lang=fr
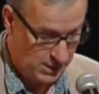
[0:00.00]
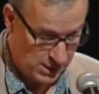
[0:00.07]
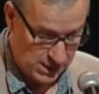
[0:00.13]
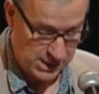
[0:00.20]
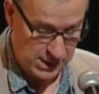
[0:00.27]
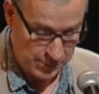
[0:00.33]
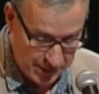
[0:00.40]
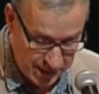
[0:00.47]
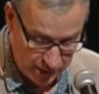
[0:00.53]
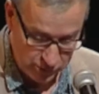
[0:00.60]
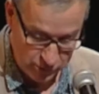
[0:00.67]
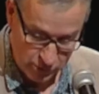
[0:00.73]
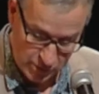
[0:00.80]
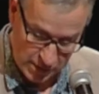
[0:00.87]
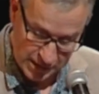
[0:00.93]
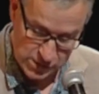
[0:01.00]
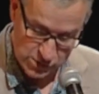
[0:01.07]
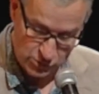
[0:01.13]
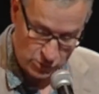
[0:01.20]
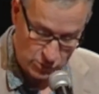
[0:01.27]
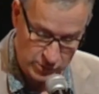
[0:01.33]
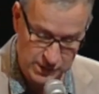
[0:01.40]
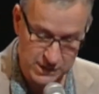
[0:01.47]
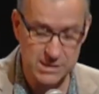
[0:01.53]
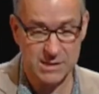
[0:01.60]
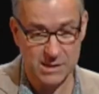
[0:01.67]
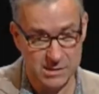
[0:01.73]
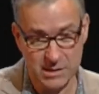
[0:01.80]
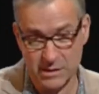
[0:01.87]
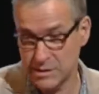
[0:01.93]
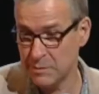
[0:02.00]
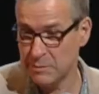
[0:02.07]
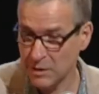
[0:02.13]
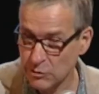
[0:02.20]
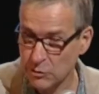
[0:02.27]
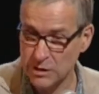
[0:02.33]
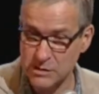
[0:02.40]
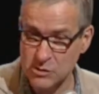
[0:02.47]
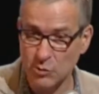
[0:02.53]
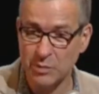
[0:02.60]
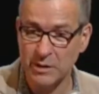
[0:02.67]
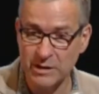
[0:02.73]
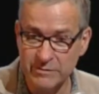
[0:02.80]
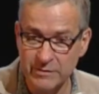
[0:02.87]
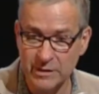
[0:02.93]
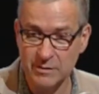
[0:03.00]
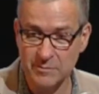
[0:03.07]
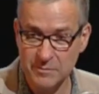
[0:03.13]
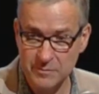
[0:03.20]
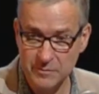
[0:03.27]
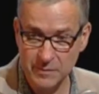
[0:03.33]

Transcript: c'est bien une relation qui s'inscrit, c'est pas une relation privée,